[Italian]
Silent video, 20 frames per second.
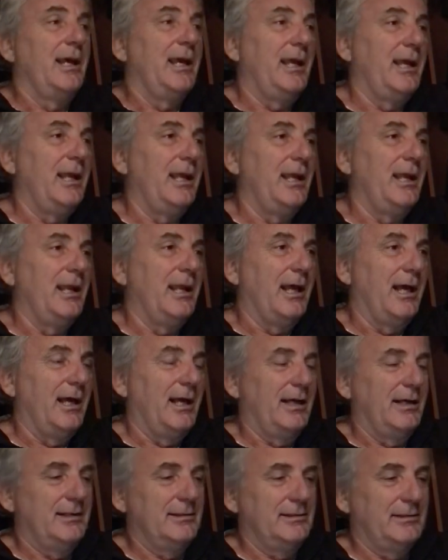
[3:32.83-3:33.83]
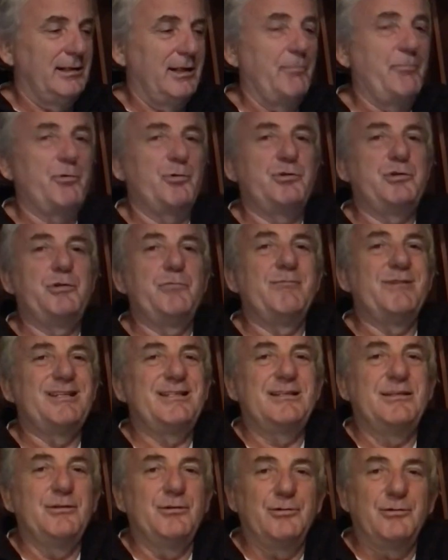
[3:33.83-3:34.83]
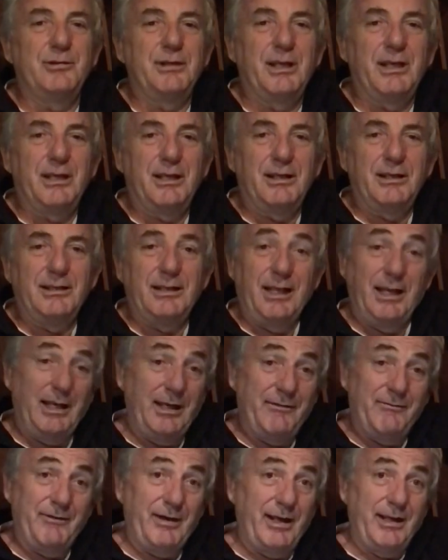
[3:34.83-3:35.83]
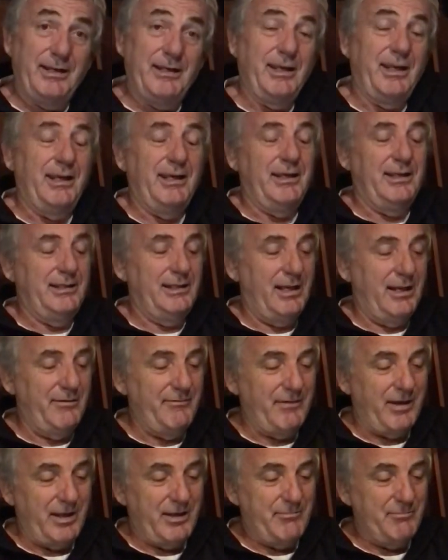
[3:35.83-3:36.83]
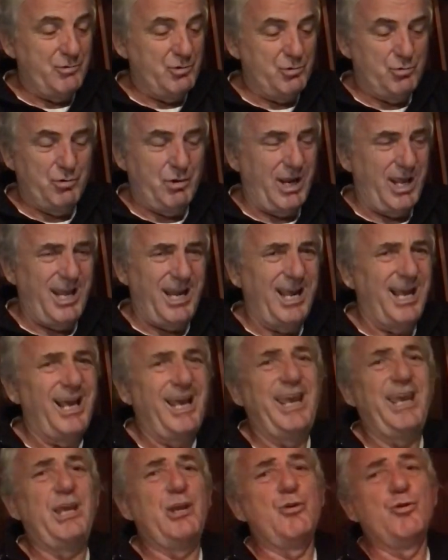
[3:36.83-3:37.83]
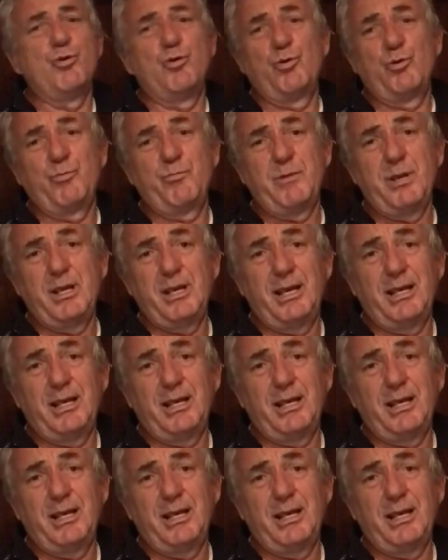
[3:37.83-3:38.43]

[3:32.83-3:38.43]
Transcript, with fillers: e la, l'approssimazione nelle varie, nelle varie misure era enorme.